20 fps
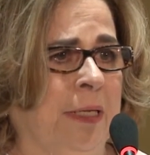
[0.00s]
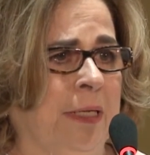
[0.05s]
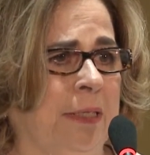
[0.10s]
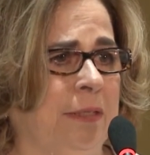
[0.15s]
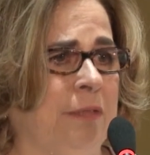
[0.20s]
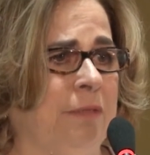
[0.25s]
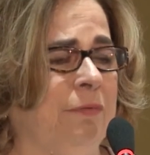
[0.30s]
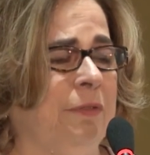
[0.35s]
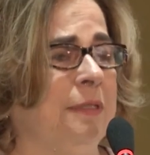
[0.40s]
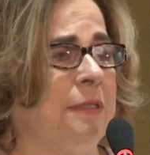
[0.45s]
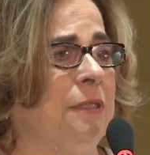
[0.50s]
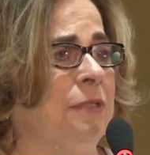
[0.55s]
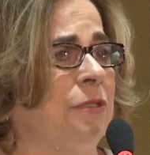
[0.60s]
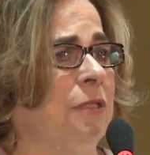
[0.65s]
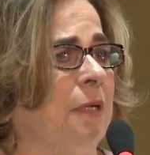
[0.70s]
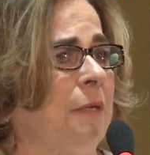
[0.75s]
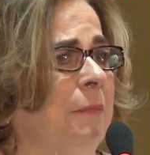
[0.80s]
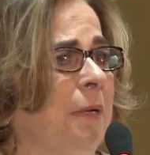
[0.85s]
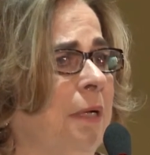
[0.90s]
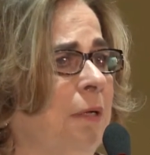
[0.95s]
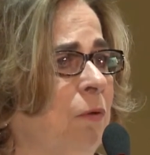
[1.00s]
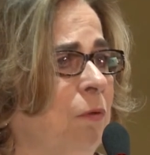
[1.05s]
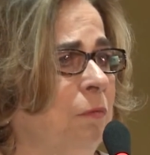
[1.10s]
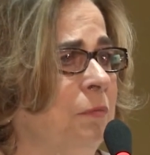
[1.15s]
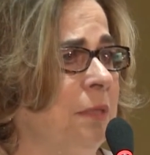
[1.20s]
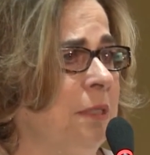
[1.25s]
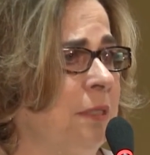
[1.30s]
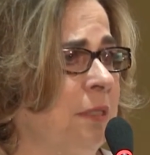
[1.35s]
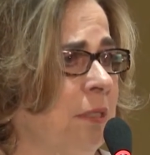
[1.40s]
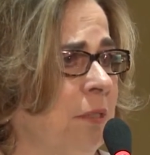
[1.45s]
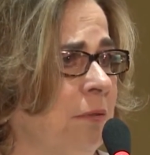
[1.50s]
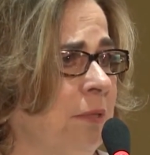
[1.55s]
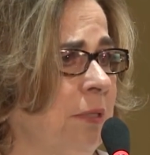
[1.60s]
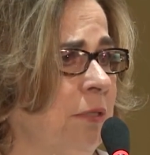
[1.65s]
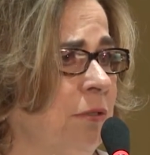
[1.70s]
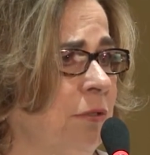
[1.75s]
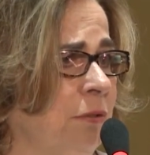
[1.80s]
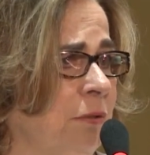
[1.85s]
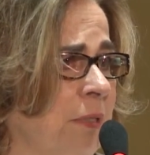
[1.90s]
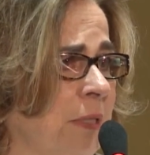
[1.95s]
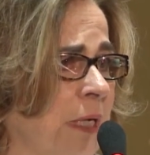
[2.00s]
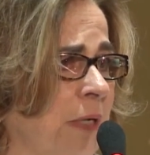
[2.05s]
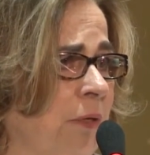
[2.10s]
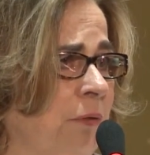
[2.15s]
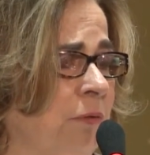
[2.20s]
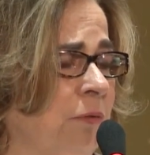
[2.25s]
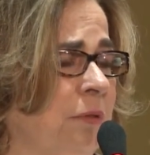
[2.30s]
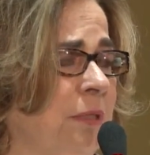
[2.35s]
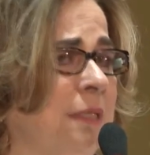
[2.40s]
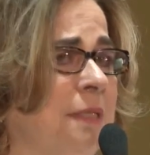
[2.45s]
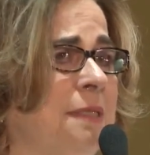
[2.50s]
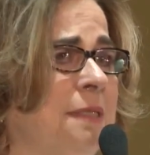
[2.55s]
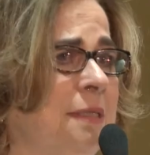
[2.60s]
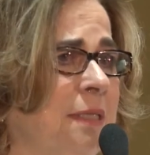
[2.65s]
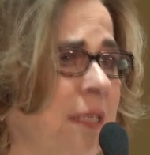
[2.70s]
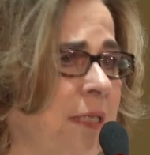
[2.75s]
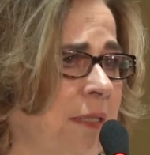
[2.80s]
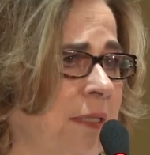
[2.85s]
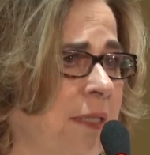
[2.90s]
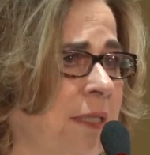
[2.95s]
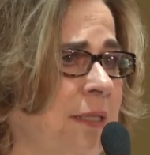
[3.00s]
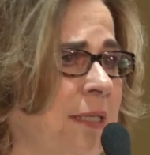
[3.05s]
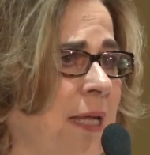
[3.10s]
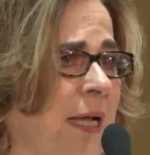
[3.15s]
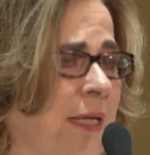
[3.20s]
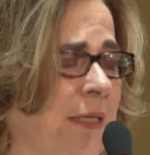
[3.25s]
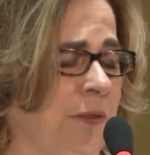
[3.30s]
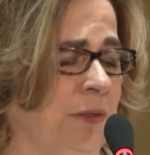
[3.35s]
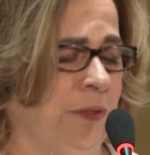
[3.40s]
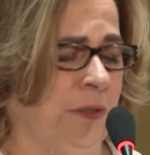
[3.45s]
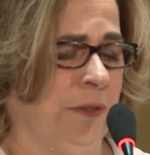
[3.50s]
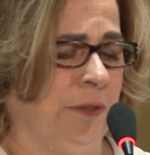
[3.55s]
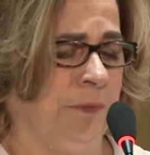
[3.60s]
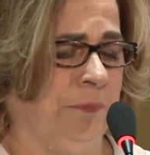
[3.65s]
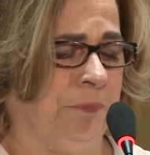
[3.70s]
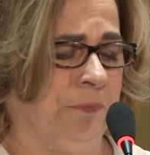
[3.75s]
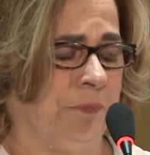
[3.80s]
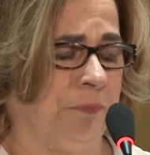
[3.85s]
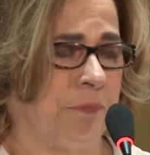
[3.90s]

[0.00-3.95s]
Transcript: devia se chamar Comissão Nacional da Seriedade.